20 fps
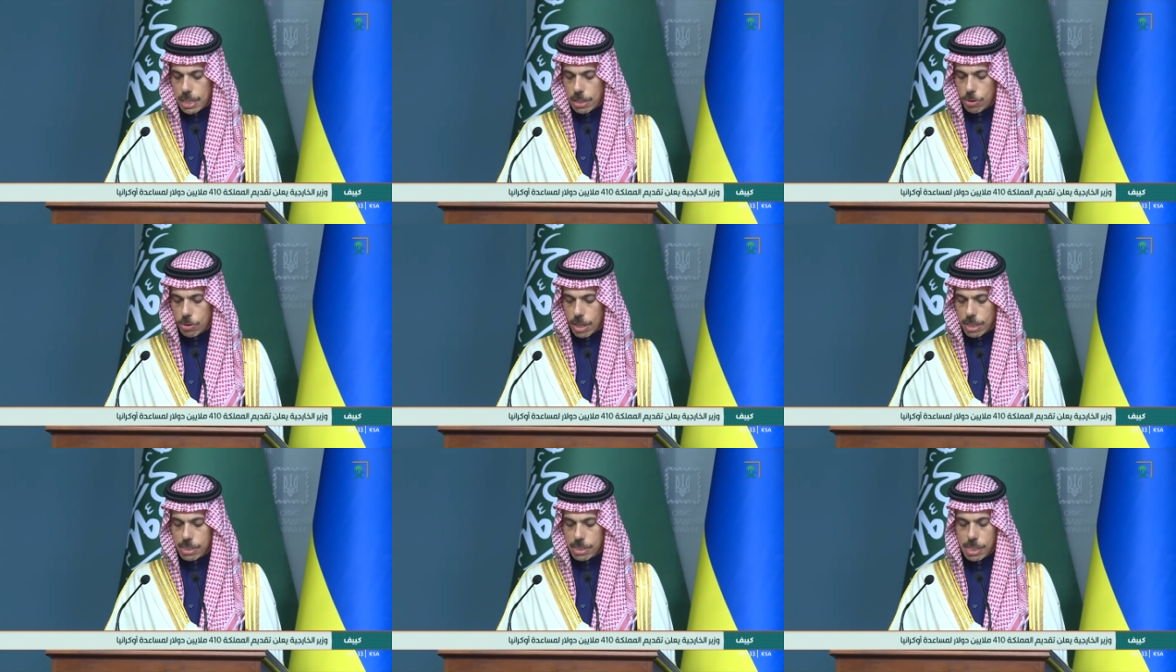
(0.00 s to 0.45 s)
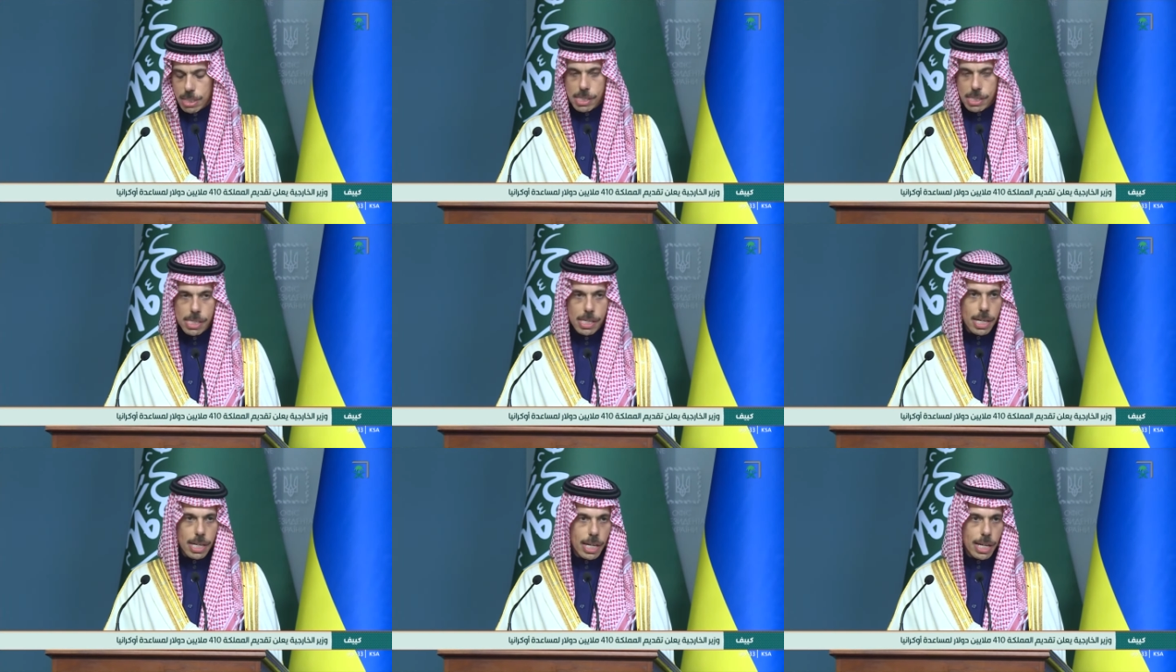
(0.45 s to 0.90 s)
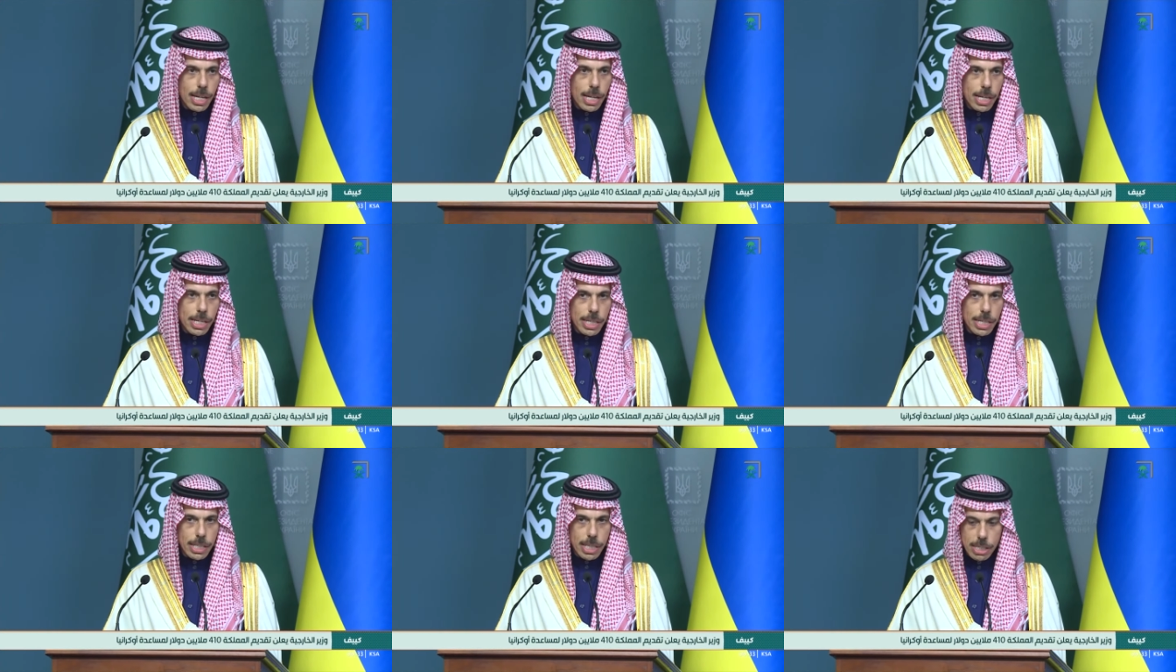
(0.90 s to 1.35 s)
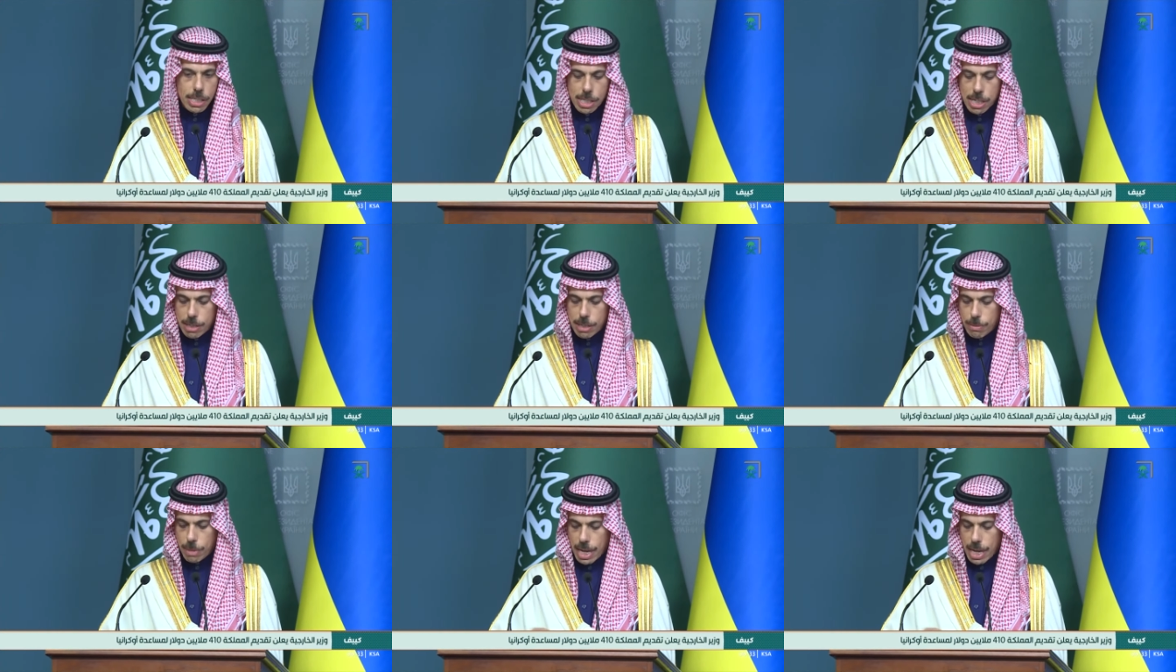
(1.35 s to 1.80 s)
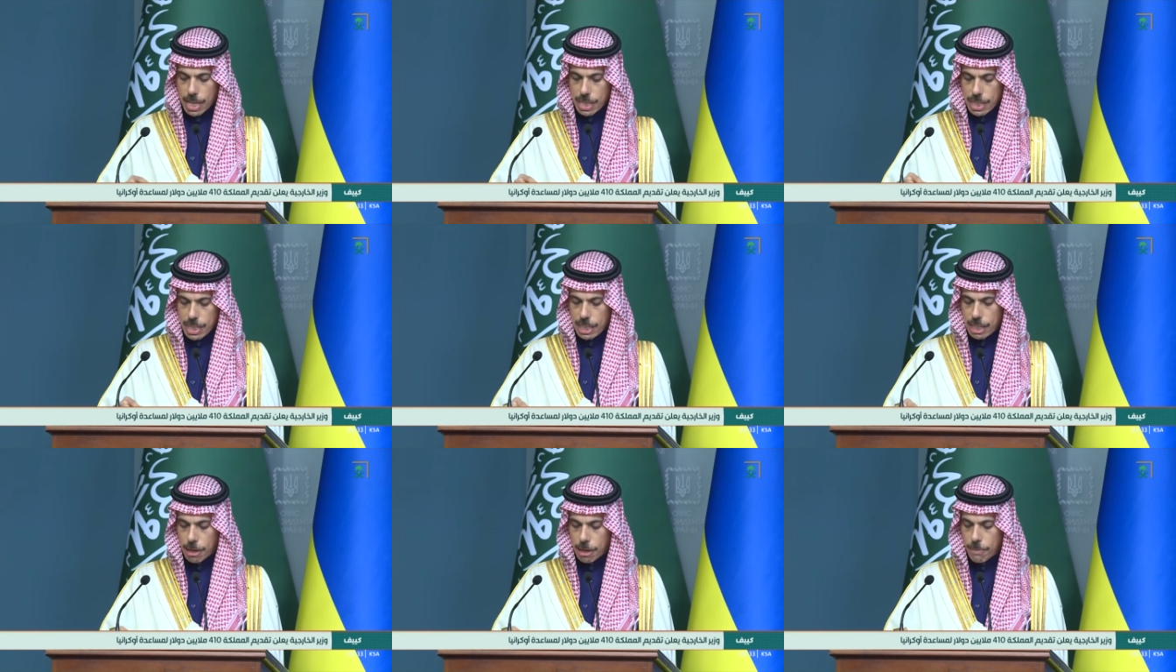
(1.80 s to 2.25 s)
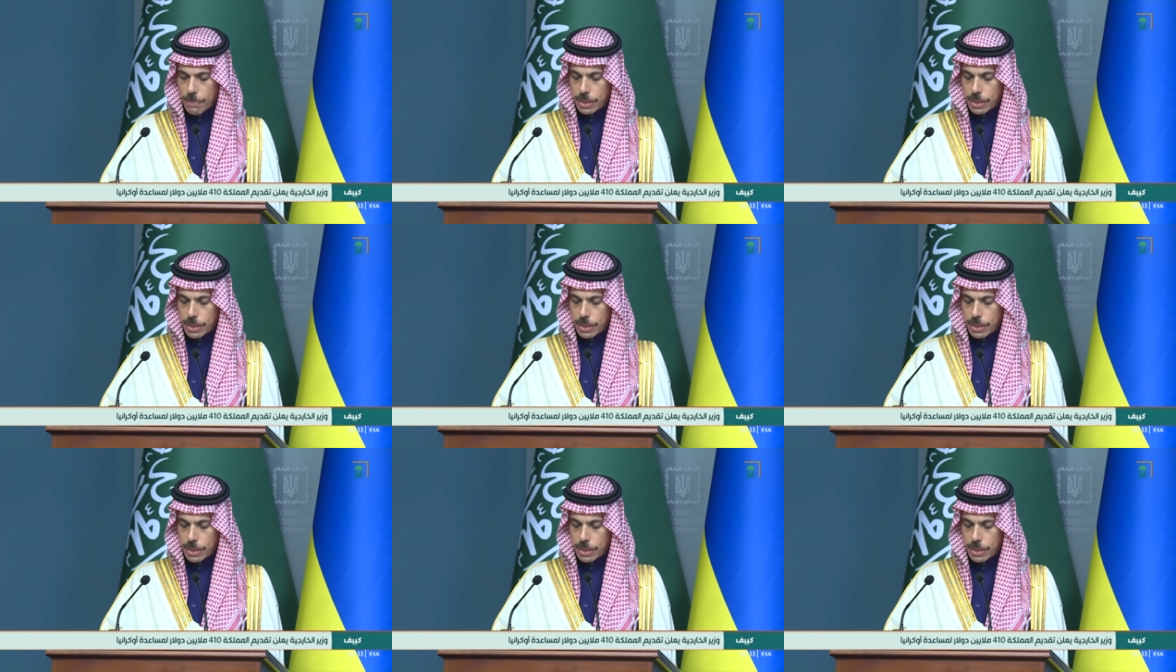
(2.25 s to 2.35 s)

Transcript: تؤسس لتسليم هذه